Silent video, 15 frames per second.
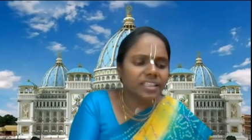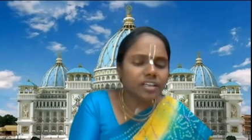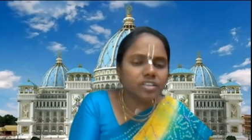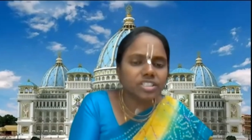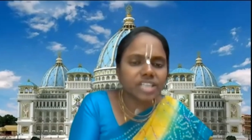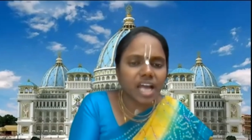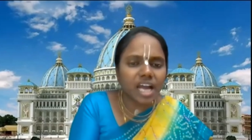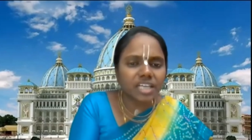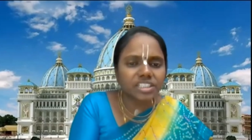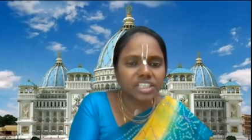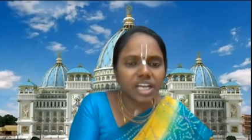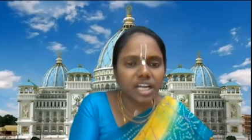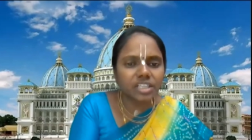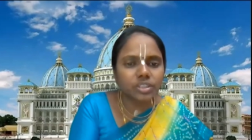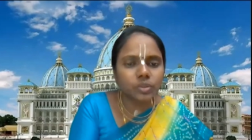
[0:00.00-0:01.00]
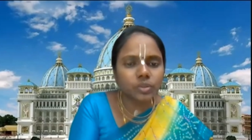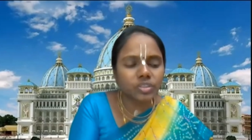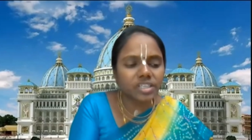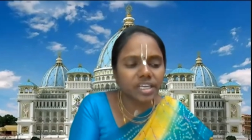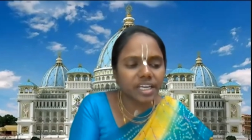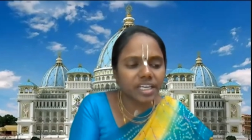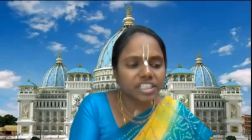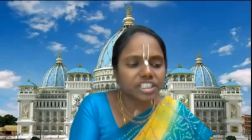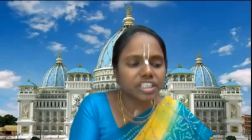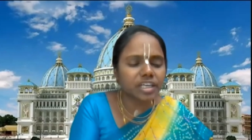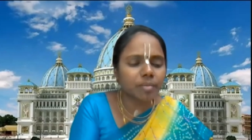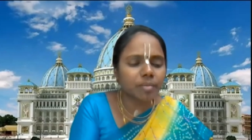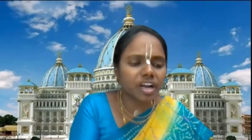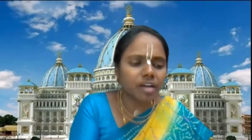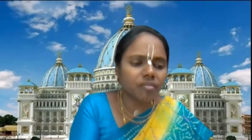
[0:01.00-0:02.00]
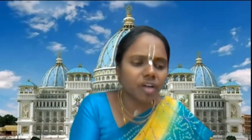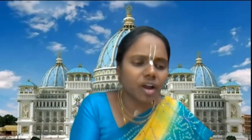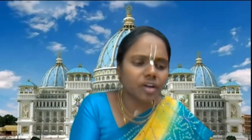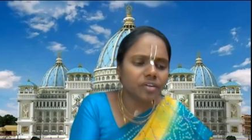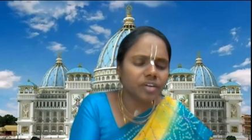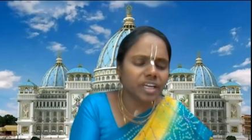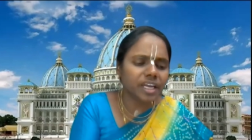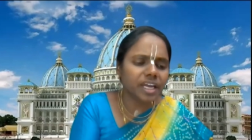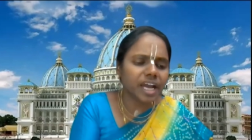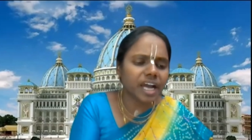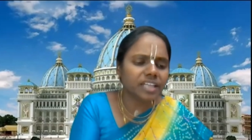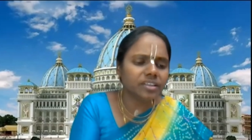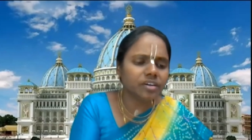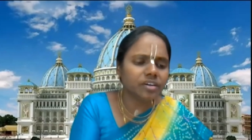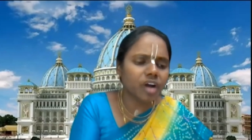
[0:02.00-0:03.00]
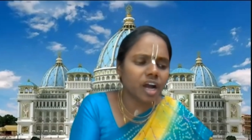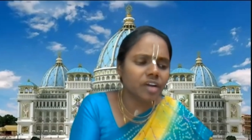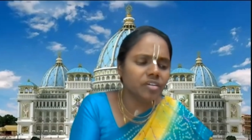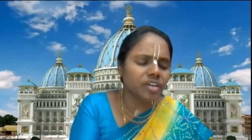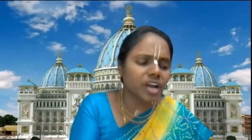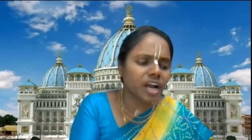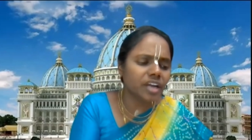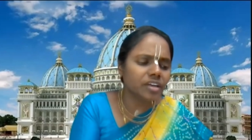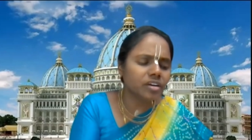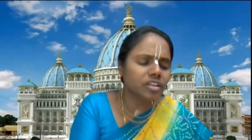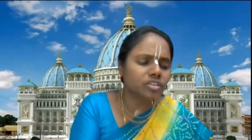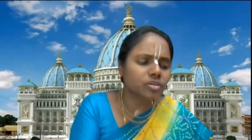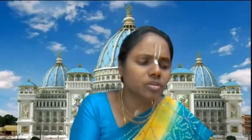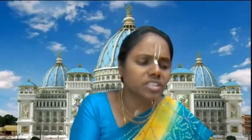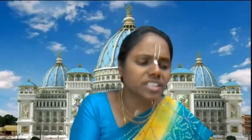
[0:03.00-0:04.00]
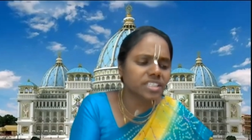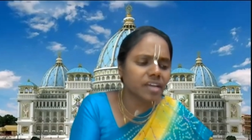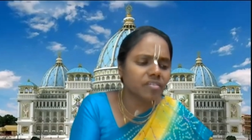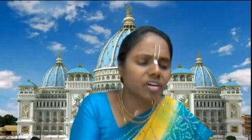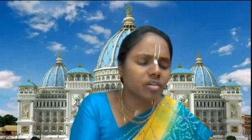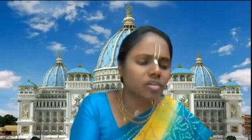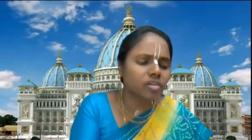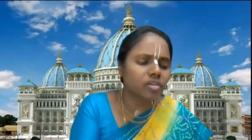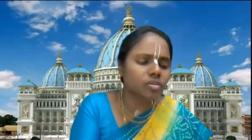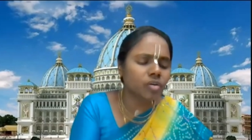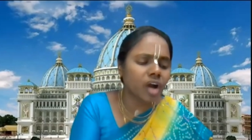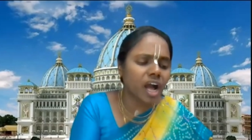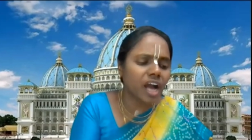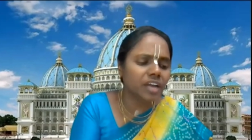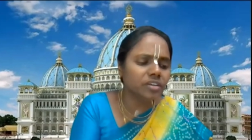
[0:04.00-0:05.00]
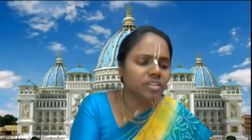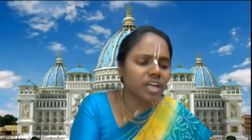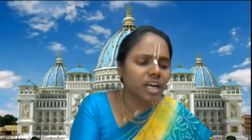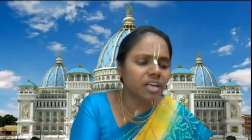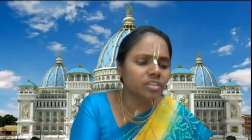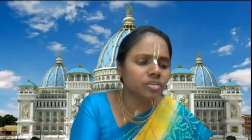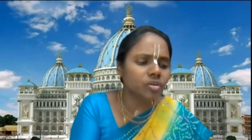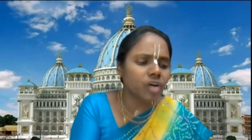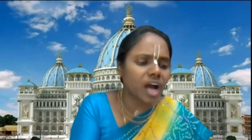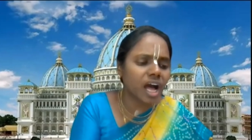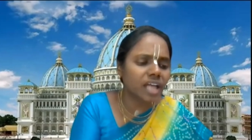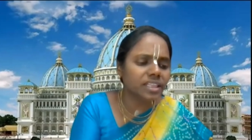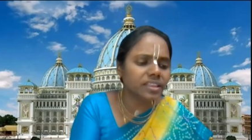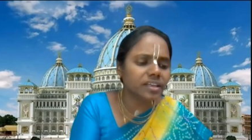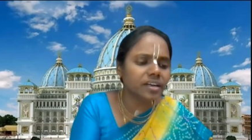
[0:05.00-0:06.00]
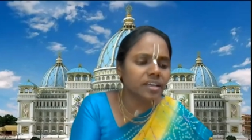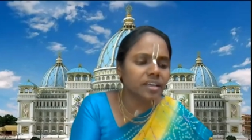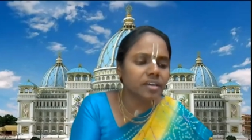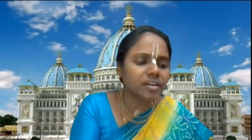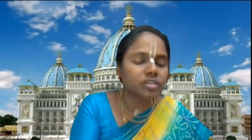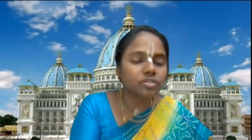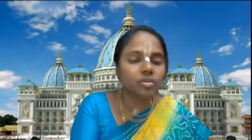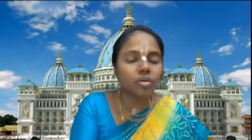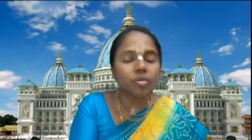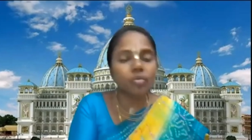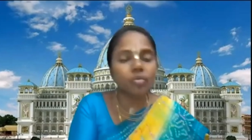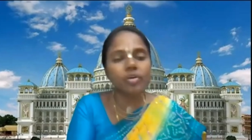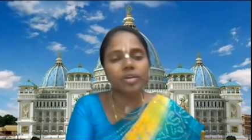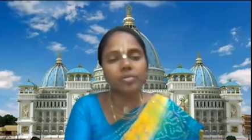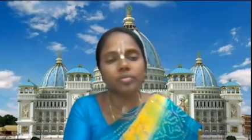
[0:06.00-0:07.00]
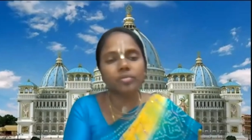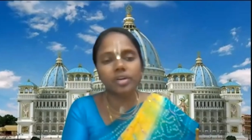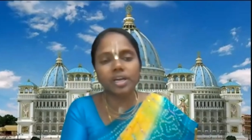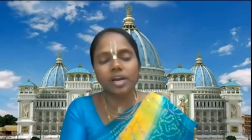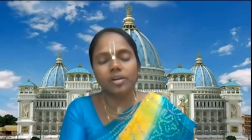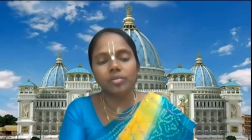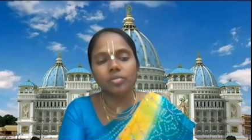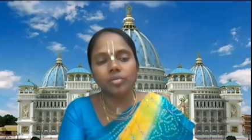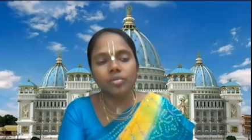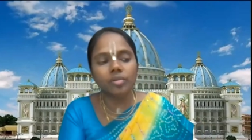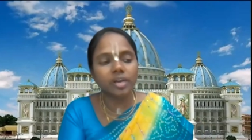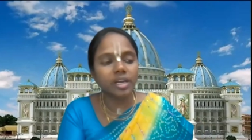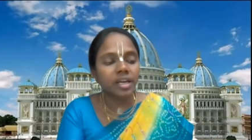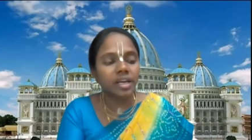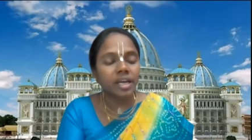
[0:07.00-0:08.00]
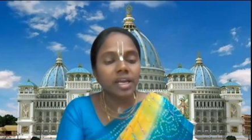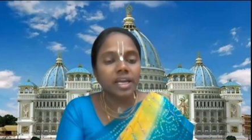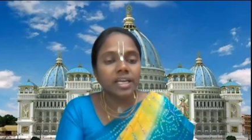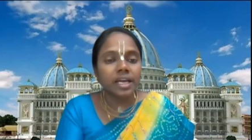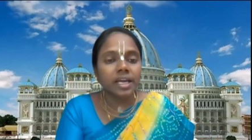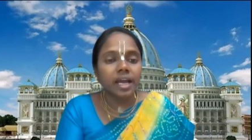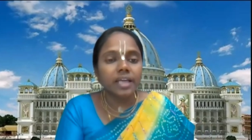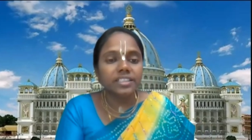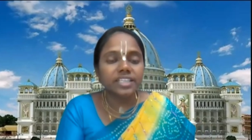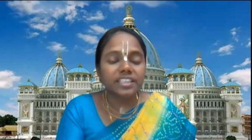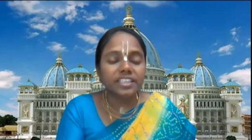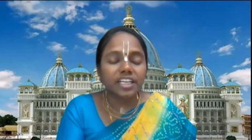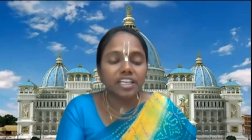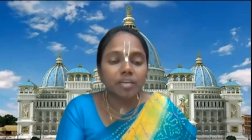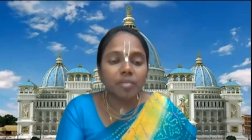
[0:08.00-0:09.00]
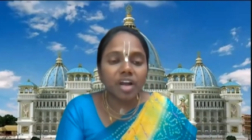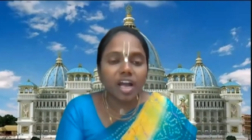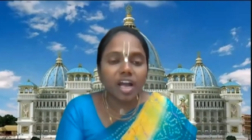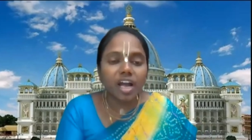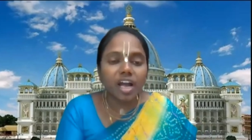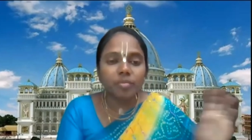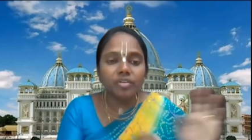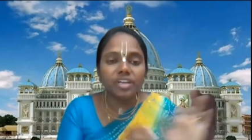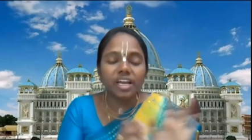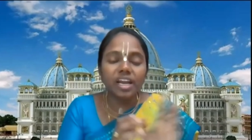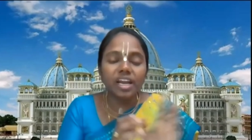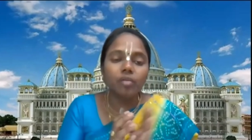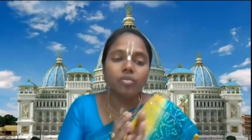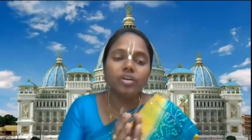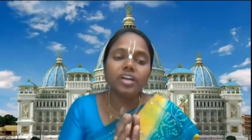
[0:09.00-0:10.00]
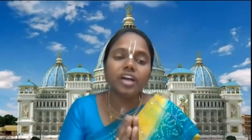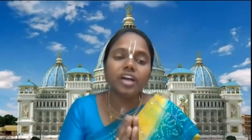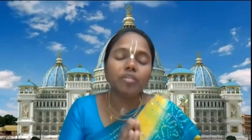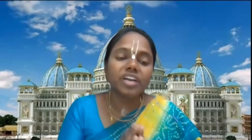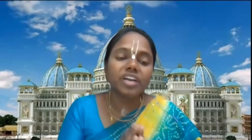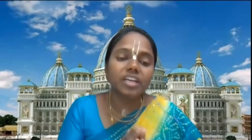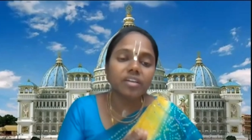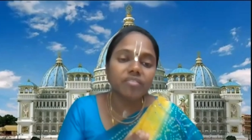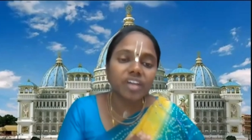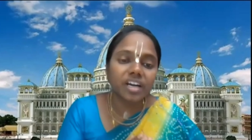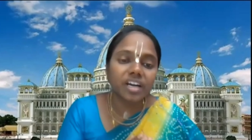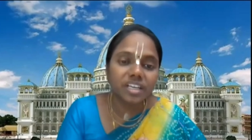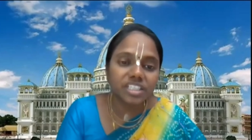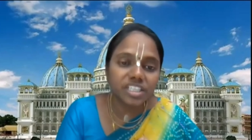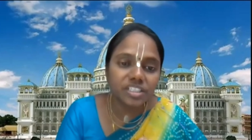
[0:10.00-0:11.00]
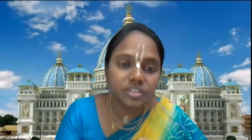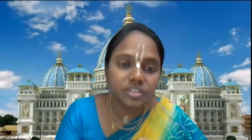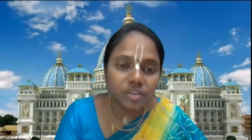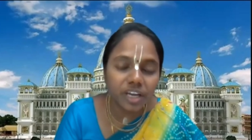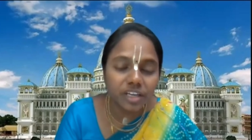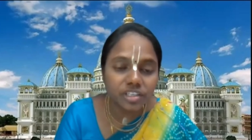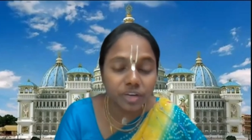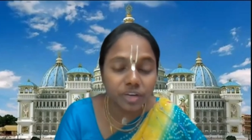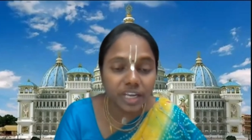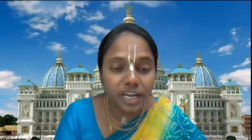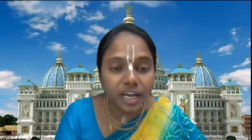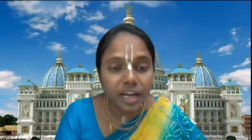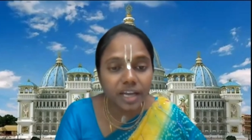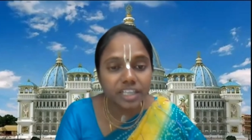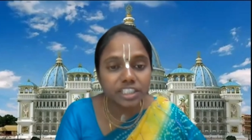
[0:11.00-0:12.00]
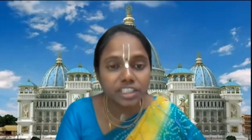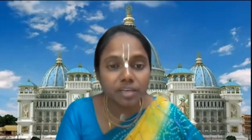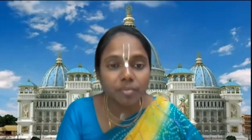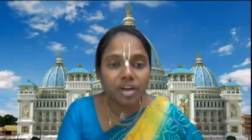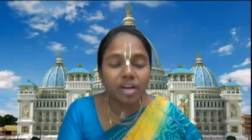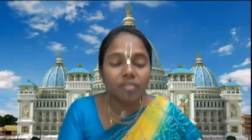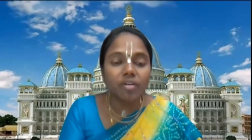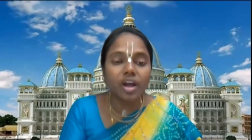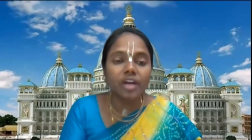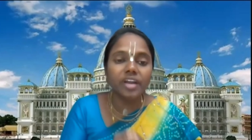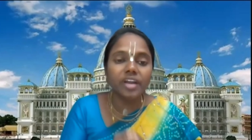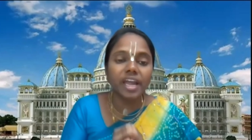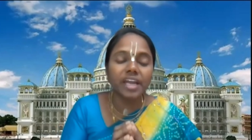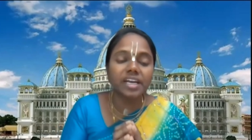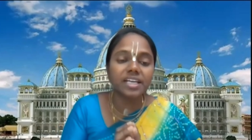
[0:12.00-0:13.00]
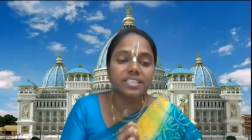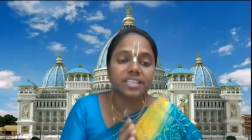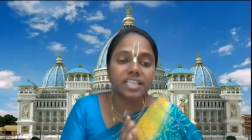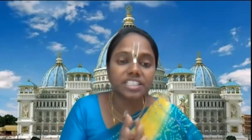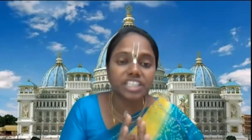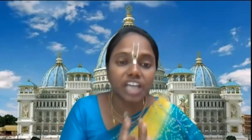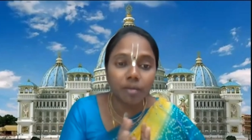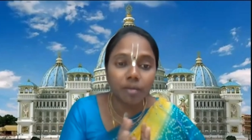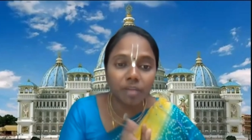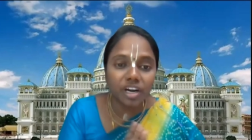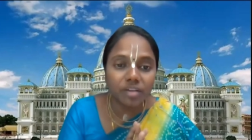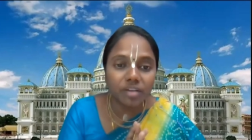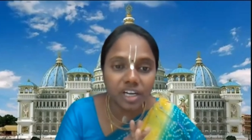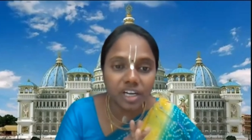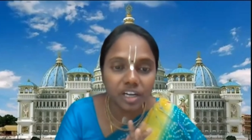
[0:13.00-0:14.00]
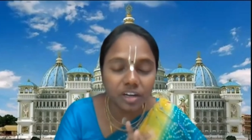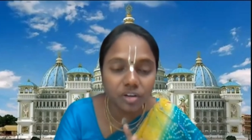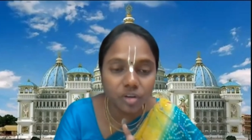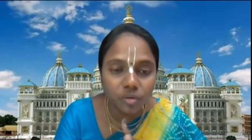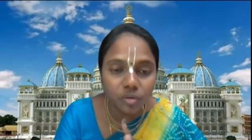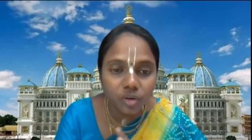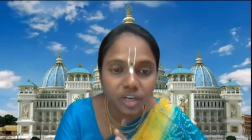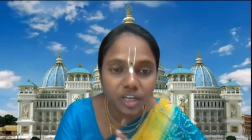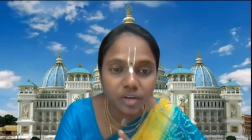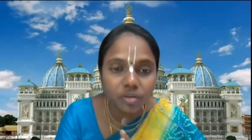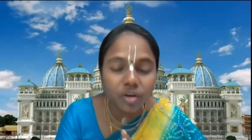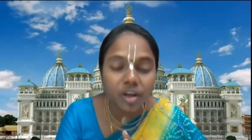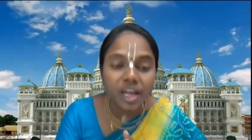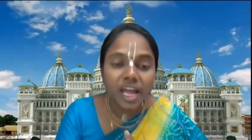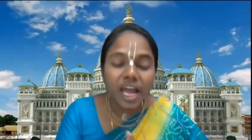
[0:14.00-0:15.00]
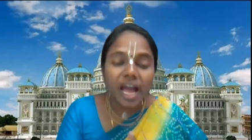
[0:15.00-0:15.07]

అతడు సాక్షాత్తు శ్రీకృష్ణ భగవానుడే అతడు అనుయాయులతో సేవకులతో ఆయుధాలతో ఆంతరంగికులతో కూడి ఉంటాడు చైతన్య మహాప్రభు ఎలా ఉంటారో మనకి వర్ణన చేస్తున్నారు స్వయంగా కృష్ణ భగవానుడే అయినా సరే శ్యామల వర్ణంలో ఉండరు